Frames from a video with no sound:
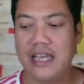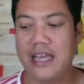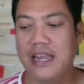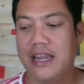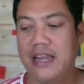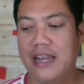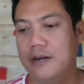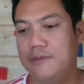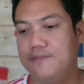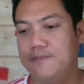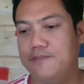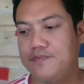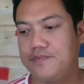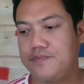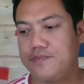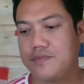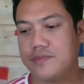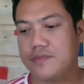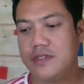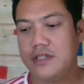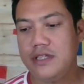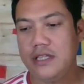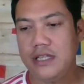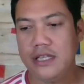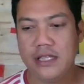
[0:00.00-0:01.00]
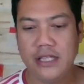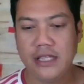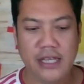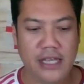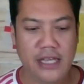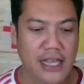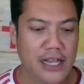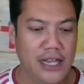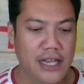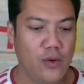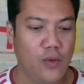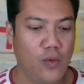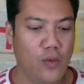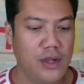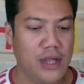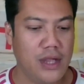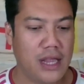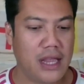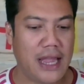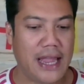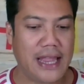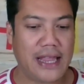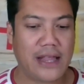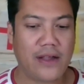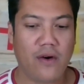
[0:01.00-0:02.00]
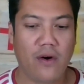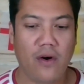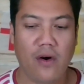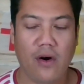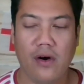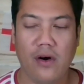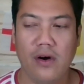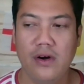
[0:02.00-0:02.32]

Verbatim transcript: สอะที่ดูยังไงก็